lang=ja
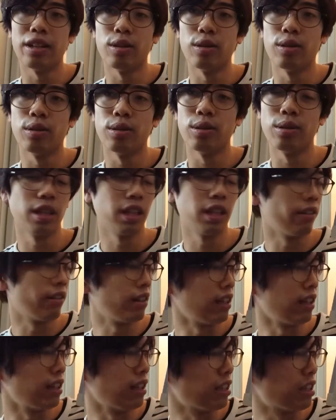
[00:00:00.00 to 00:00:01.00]
あの、乗り換わ
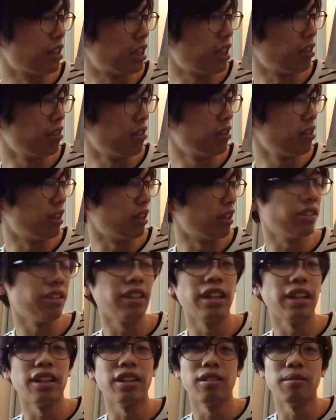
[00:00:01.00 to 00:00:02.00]
りしてるんです
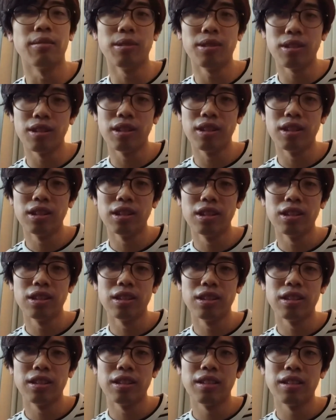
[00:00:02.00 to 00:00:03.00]
けれども、
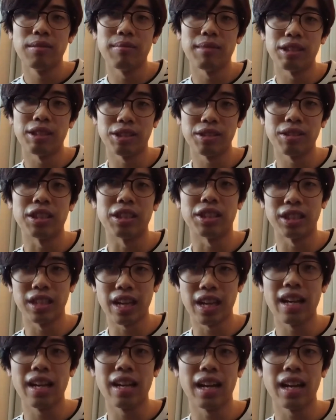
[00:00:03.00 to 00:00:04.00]
まあ、そうです
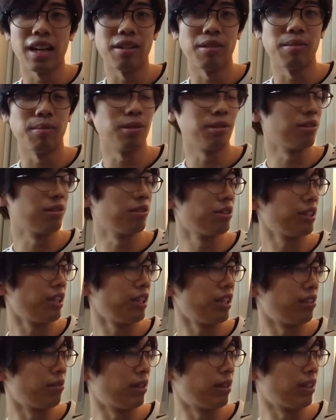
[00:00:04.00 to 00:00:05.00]
ね。あの、僕の好き
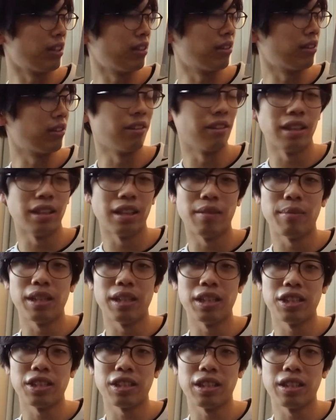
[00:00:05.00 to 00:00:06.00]
な馬ってことでね、ま
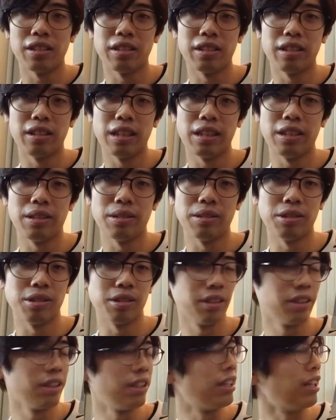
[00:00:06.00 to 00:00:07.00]
あ、石川由紀と
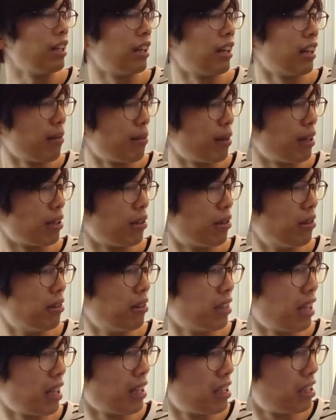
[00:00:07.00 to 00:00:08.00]
ジョッキーから
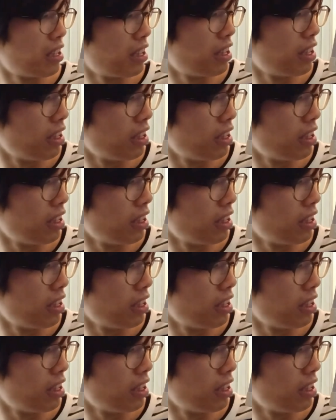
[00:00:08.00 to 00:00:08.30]
バトンタッチ